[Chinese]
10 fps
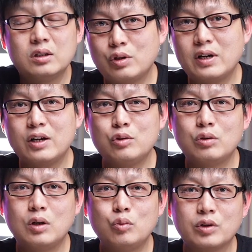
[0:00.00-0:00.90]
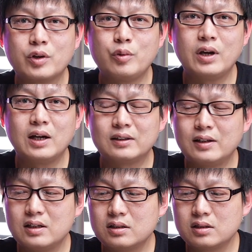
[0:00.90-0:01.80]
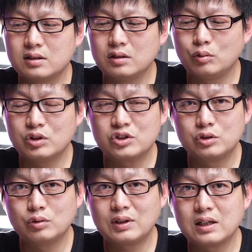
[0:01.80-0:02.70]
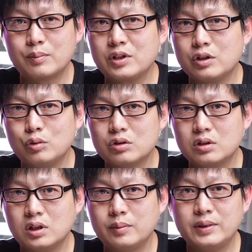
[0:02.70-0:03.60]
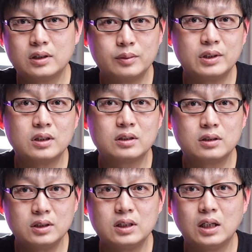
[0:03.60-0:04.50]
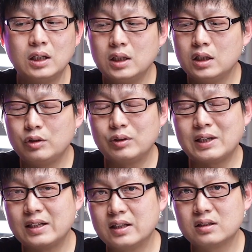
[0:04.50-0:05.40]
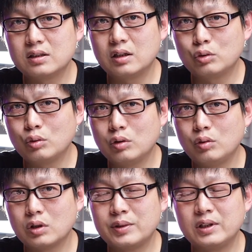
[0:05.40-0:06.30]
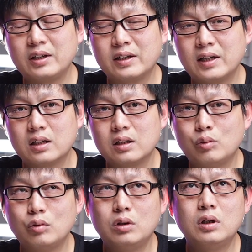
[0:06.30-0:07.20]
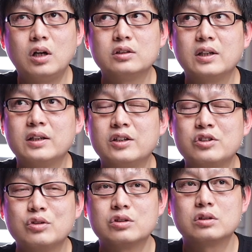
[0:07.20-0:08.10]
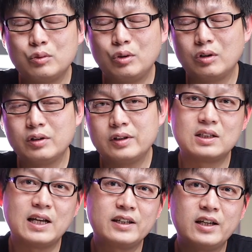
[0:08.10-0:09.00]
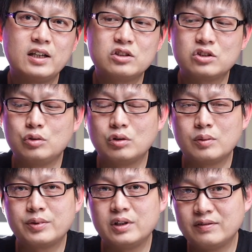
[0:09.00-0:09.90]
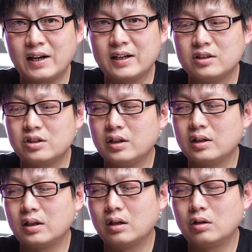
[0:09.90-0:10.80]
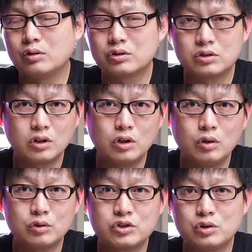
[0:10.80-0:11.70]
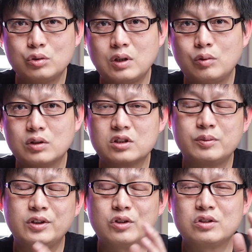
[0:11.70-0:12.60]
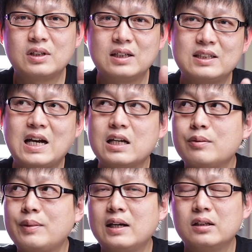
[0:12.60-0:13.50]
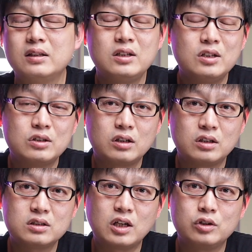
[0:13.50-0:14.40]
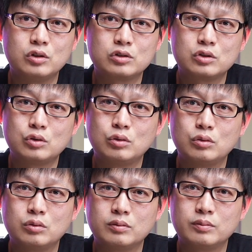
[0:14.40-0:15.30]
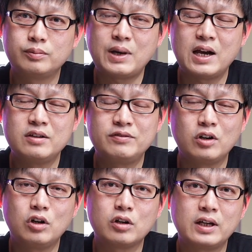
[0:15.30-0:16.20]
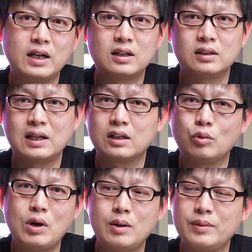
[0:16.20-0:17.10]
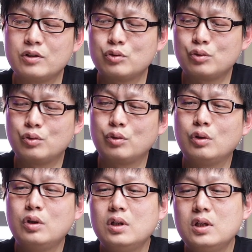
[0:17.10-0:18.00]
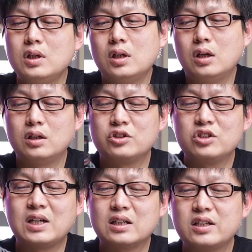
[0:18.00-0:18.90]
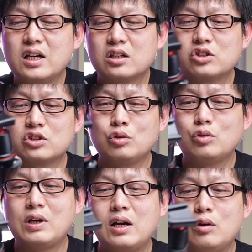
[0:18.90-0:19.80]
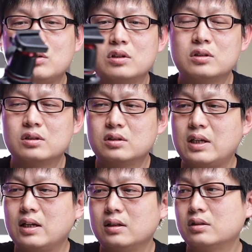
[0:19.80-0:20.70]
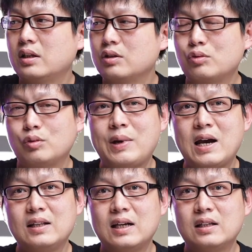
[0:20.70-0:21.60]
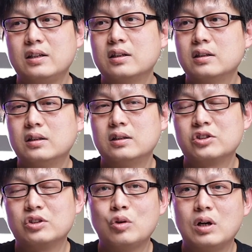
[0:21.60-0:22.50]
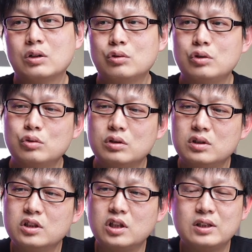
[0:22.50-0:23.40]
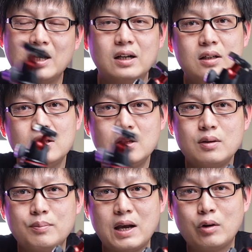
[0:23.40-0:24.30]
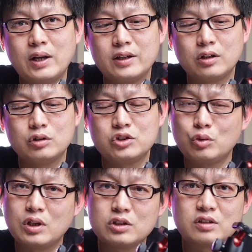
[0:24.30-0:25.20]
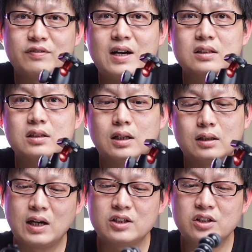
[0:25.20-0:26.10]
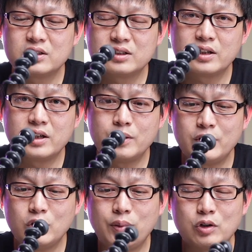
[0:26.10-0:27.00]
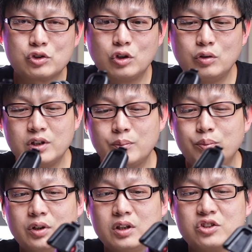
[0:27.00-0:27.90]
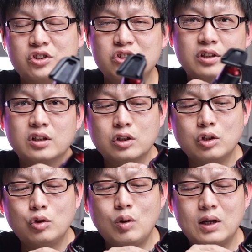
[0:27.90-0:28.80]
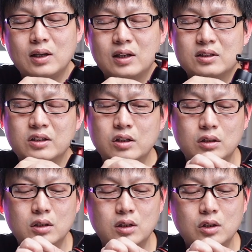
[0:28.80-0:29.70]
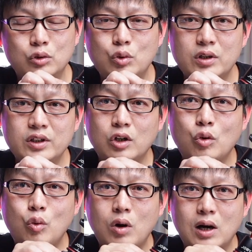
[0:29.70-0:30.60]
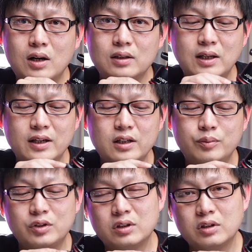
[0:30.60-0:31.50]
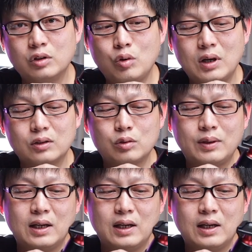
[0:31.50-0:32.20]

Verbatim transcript: 虽然用了五个月啊，但是我使用它的频率是特别特别的低的。因为大家也知道，通过我的频道也看得到，我好像也就旅游十来天使用的频繁一些。然后之后基本上我的视频都是在家里面拍的，很少有这种拍 vlog 呀，拿到外面去，呃，经常这样使用呀，或者是这样这样去拍它的一个情况。所以说这个脚架。买回来以后，基本上就是放着了，而且这个也没有保修，也不能进行一个更换啊。这个断裂的环儿它也不能更换，对